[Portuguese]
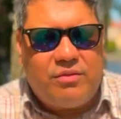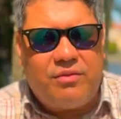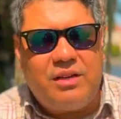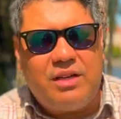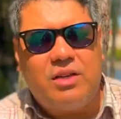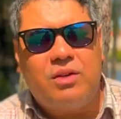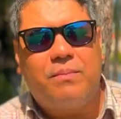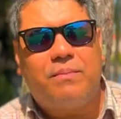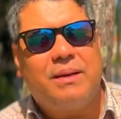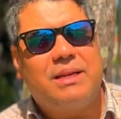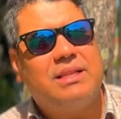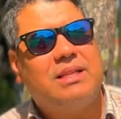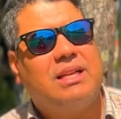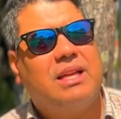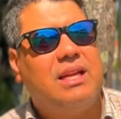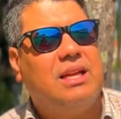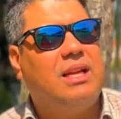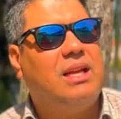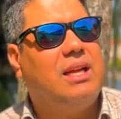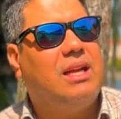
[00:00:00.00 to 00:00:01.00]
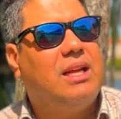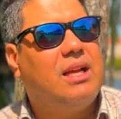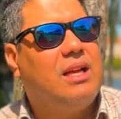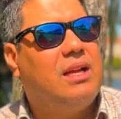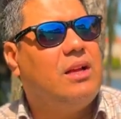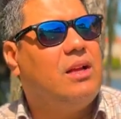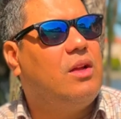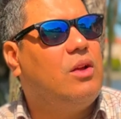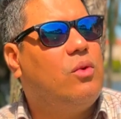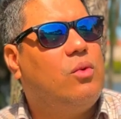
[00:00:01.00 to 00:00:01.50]
para adquirir
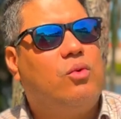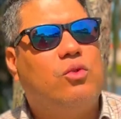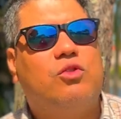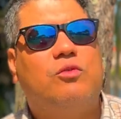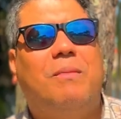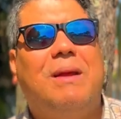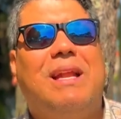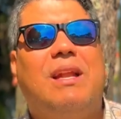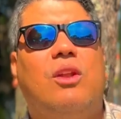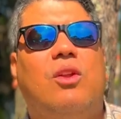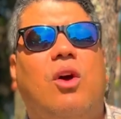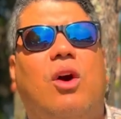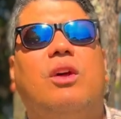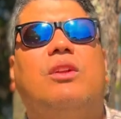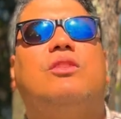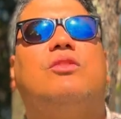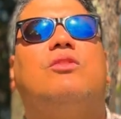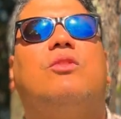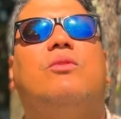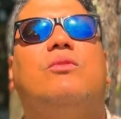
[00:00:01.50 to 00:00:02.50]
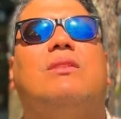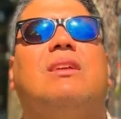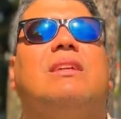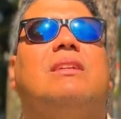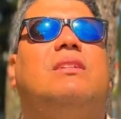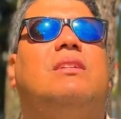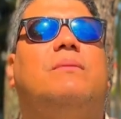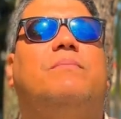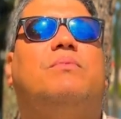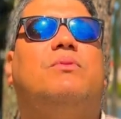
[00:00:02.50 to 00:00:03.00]
os melhores
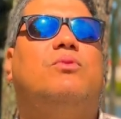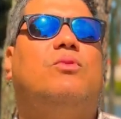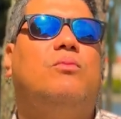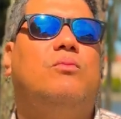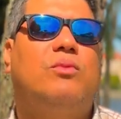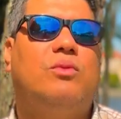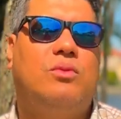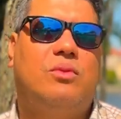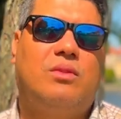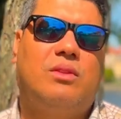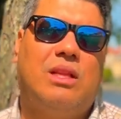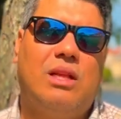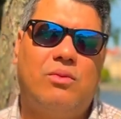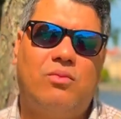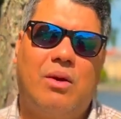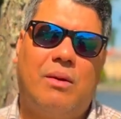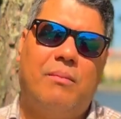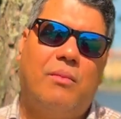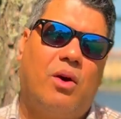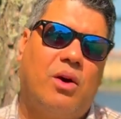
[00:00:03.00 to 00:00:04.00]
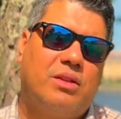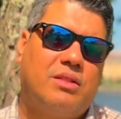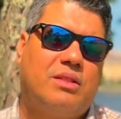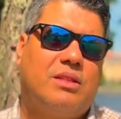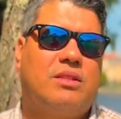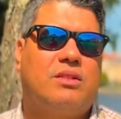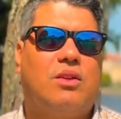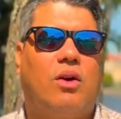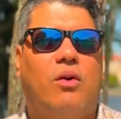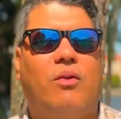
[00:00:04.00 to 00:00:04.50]
contratipos do mundo, tanto amostras
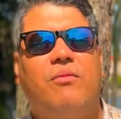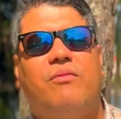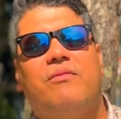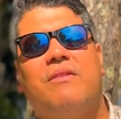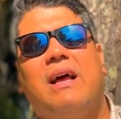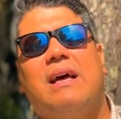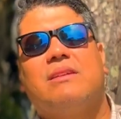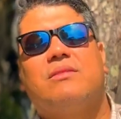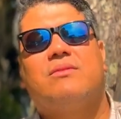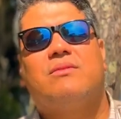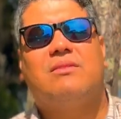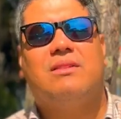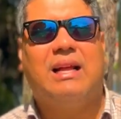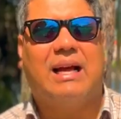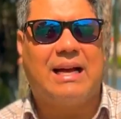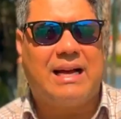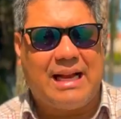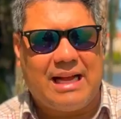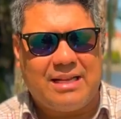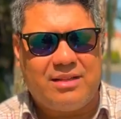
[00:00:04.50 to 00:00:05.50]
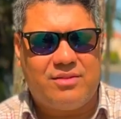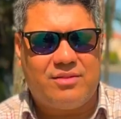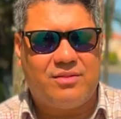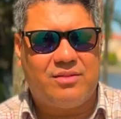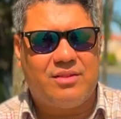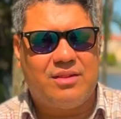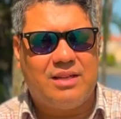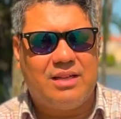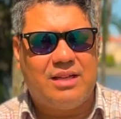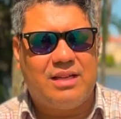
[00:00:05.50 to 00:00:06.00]
ou frascos na cara.
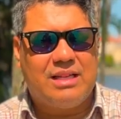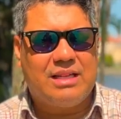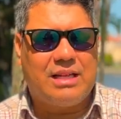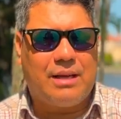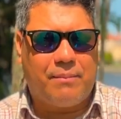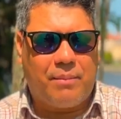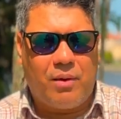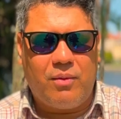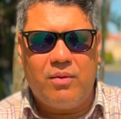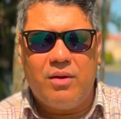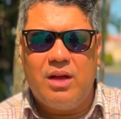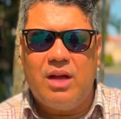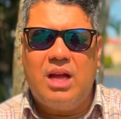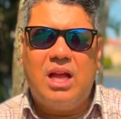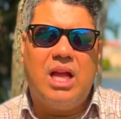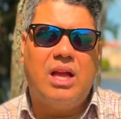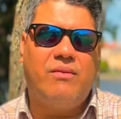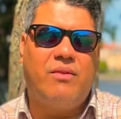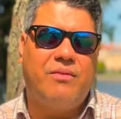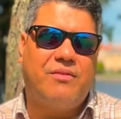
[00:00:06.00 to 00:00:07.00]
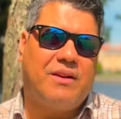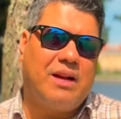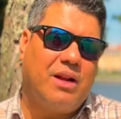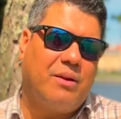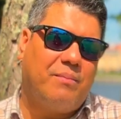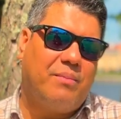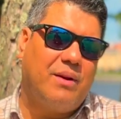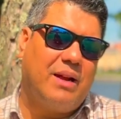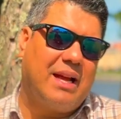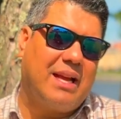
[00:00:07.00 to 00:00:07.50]
Tá bom? Eu vou ficando por
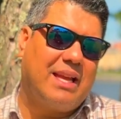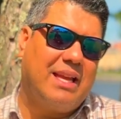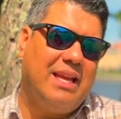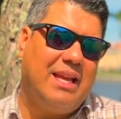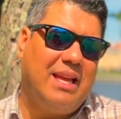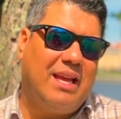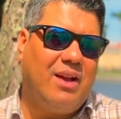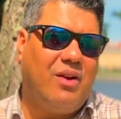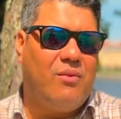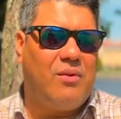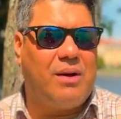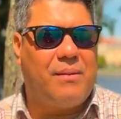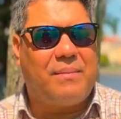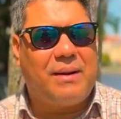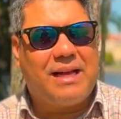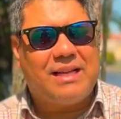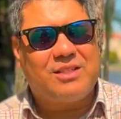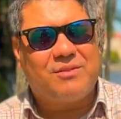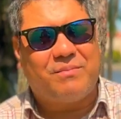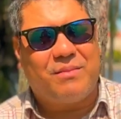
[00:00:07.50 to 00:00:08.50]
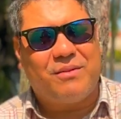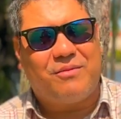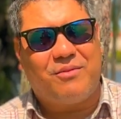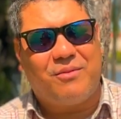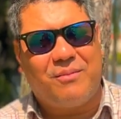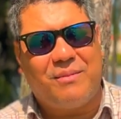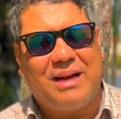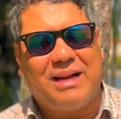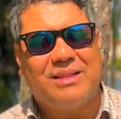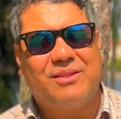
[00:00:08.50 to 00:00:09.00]
aqui. Um abraço
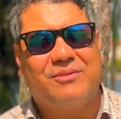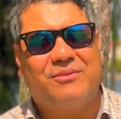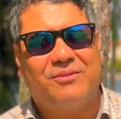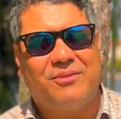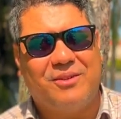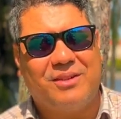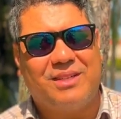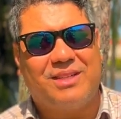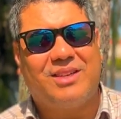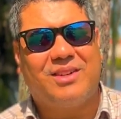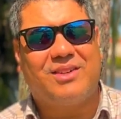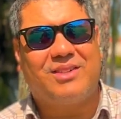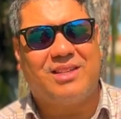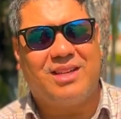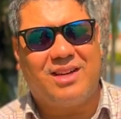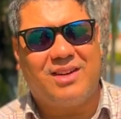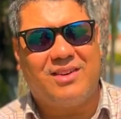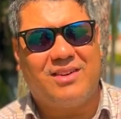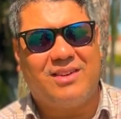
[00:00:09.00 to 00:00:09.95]
perfumado. Foi. Tchau, tchau.